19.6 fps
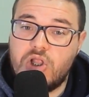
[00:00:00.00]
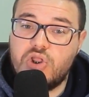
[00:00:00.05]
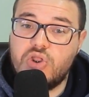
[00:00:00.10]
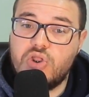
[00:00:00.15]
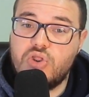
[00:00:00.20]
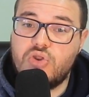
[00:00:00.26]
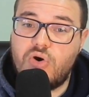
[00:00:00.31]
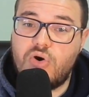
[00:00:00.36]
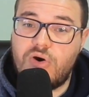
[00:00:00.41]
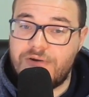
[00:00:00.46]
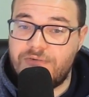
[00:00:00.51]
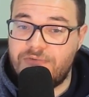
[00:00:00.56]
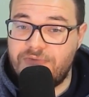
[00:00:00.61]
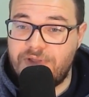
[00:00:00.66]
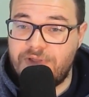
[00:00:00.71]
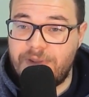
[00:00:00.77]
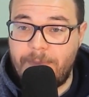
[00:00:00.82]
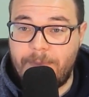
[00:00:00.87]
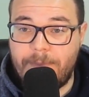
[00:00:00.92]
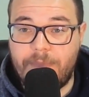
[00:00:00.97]

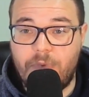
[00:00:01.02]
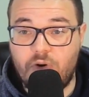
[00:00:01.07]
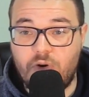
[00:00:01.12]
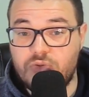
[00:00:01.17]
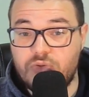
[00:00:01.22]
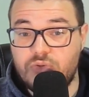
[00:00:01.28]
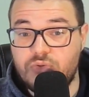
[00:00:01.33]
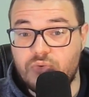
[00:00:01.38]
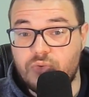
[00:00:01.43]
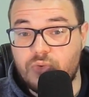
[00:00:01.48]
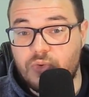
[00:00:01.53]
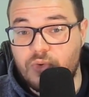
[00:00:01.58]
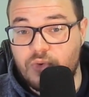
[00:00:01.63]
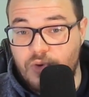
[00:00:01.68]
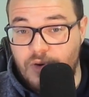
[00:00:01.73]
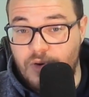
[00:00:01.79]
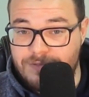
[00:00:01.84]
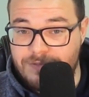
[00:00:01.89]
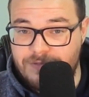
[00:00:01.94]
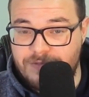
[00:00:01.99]

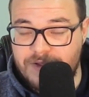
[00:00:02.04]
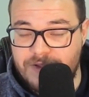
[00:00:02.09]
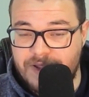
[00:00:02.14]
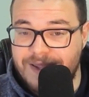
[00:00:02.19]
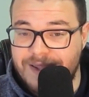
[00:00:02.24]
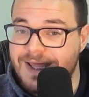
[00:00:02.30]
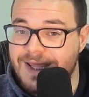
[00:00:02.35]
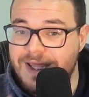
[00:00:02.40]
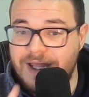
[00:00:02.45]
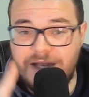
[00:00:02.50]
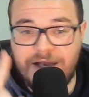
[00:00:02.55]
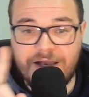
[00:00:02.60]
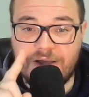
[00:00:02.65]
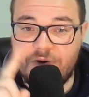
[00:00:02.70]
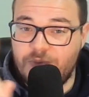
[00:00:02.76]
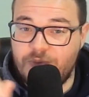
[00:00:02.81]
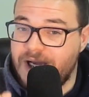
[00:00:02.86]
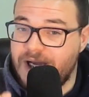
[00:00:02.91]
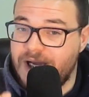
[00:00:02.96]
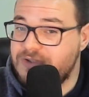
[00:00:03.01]
9,9 e não
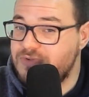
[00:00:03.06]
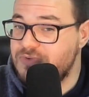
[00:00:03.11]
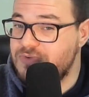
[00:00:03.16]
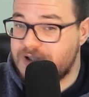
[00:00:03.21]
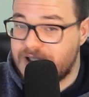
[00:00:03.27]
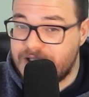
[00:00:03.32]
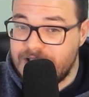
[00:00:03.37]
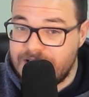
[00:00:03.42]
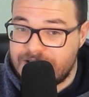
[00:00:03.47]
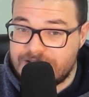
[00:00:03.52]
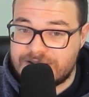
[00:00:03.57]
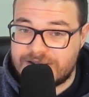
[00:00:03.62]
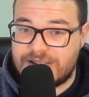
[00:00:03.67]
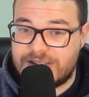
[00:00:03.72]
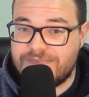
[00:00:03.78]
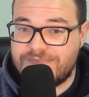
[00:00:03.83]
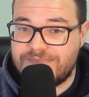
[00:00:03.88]
mais os 15.